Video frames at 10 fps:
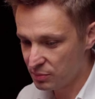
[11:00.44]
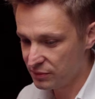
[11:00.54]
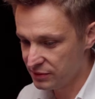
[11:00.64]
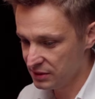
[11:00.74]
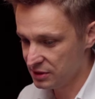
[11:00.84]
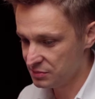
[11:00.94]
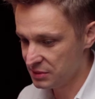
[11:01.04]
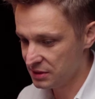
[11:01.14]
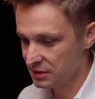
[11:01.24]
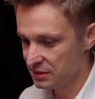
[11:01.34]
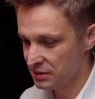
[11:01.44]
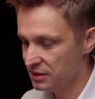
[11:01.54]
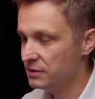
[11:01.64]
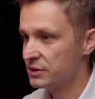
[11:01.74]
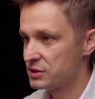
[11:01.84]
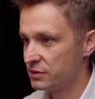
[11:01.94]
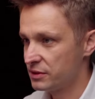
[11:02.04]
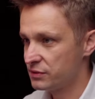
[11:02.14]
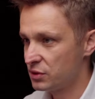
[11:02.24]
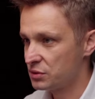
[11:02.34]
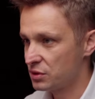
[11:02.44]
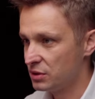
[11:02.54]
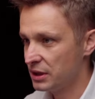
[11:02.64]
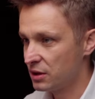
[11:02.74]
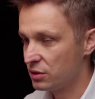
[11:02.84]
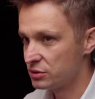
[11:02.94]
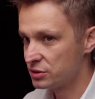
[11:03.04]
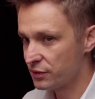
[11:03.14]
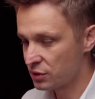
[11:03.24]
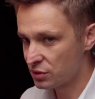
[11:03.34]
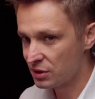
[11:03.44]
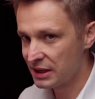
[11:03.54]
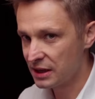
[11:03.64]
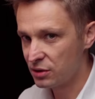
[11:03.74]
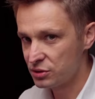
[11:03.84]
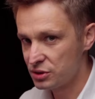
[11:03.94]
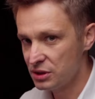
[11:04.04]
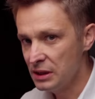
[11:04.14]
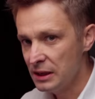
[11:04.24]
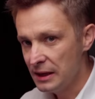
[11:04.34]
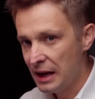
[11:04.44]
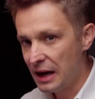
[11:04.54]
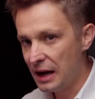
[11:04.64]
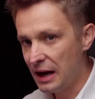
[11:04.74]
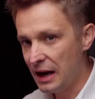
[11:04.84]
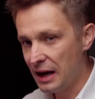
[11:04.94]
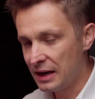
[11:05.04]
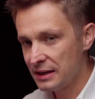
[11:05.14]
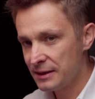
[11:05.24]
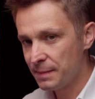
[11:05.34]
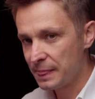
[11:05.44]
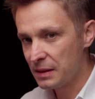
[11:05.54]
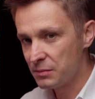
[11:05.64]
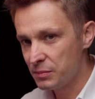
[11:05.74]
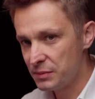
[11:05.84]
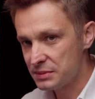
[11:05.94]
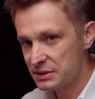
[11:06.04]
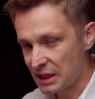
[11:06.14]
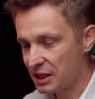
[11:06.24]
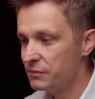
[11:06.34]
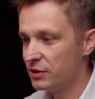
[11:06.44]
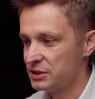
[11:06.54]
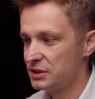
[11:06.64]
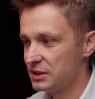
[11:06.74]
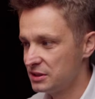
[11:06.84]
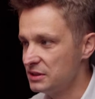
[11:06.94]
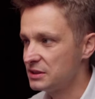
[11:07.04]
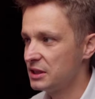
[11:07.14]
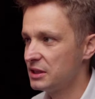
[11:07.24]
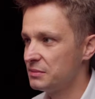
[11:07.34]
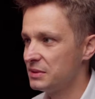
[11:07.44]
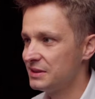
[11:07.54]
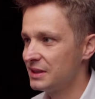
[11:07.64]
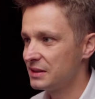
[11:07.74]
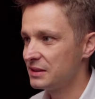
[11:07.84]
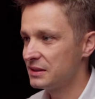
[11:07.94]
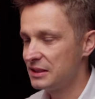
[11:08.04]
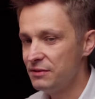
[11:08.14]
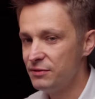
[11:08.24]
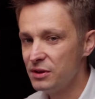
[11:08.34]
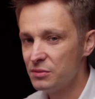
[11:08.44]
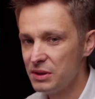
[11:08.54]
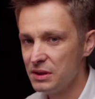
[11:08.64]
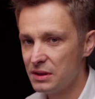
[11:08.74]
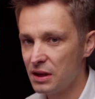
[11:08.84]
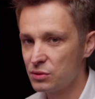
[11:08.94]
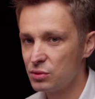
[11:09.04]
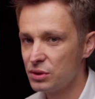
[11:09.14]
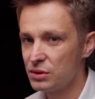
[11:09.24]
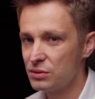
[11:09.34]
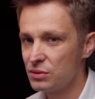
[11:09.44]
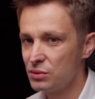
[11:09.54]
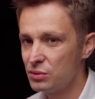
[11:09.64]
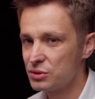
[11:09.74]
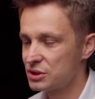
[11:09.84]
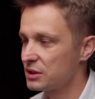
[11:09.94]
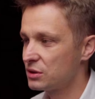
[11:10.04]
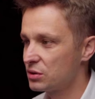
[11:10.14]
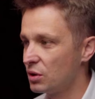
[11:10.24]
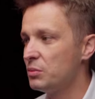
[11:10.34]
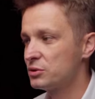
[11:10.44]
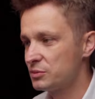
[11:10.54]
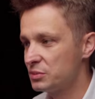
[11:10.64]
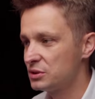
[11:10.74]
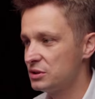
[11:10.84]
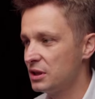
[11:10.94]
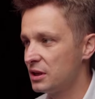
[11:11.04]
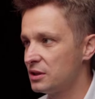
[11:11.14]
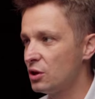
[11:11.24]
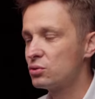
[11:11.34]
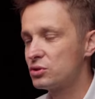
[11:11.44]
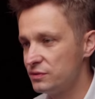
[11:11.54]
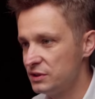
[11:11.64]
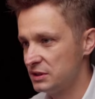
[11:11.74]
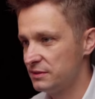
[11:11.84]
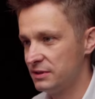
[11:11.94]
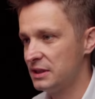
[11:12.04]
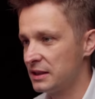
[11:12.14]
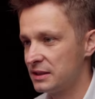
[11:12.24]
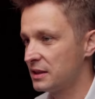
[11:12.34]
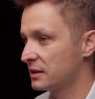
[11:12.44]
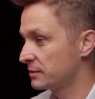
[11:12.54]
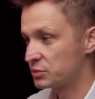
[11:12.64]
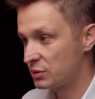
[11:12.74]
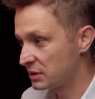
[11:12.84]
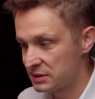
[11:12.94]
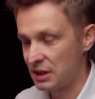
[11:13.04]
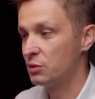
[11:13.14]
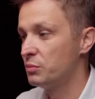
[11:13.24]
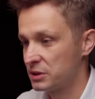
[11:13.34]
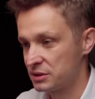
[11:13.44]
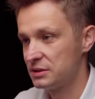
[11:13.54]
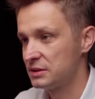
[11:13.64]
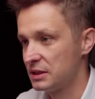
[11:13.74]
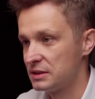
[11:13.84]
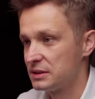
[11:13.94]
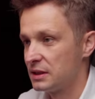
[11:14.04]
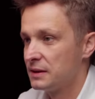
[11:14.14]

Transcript: powinniśmy inwestować w, kontroli jako w kontrolę jakości, ale z takim właśnie naciskiem na te firmy, dla których, no kurczę, to może być nie, nieoczywisty wydatek, jak na przykład zakup maszyny CNC.